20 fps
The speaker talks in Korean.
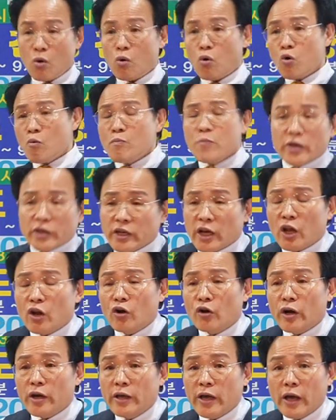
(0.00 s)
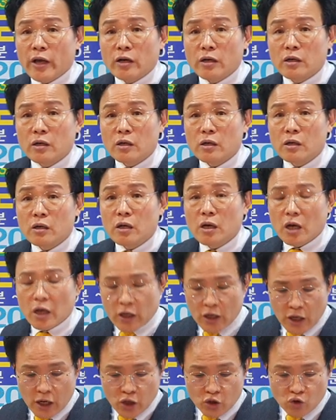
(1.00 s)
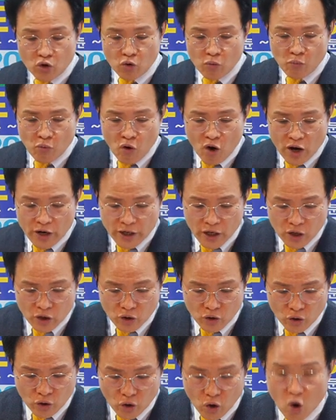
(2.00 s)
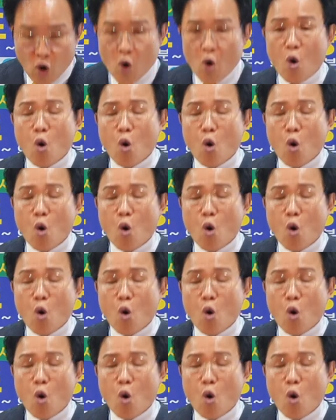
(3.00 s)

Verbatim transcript: 혼미케 하는 거야 얘는. 그래가지고 뭐하게 하는 거예요.